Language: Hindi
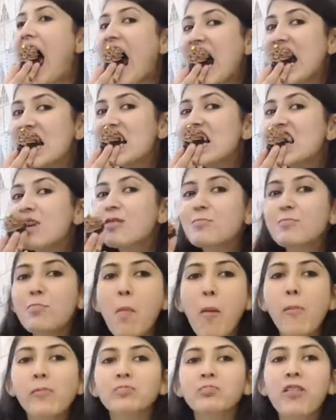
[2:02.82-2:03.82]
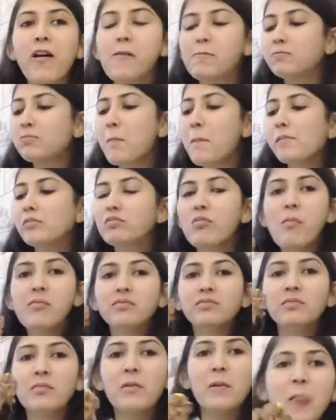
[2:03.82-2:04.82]
हमेशा होता है जब मुझे
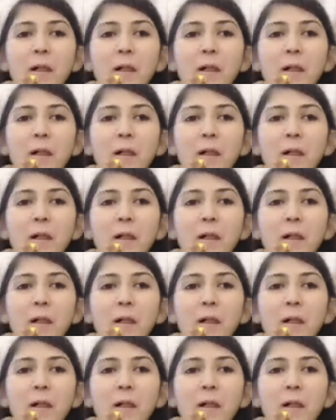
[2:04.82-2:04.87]
डाइटिंग भी कभी